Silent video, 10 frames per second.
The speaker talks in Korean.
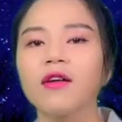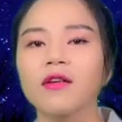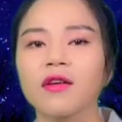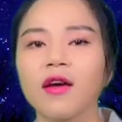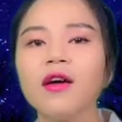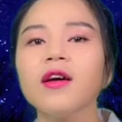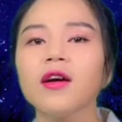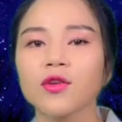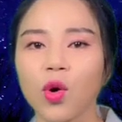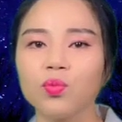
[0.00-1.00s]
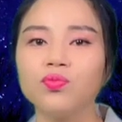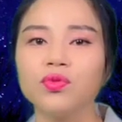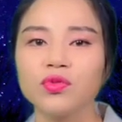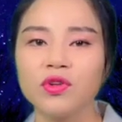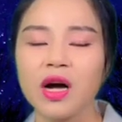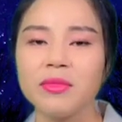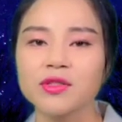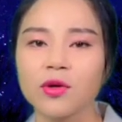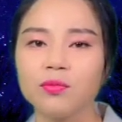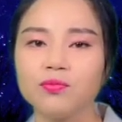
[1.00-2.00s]
이렇게 격분을
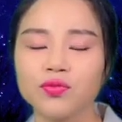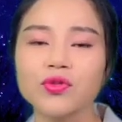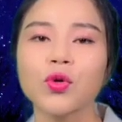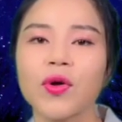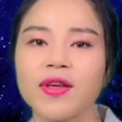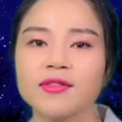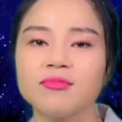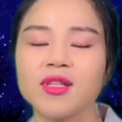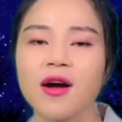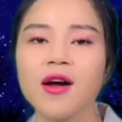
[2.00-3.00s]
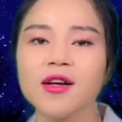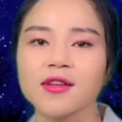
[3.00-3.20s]
하면서 불을 토해냈습니다.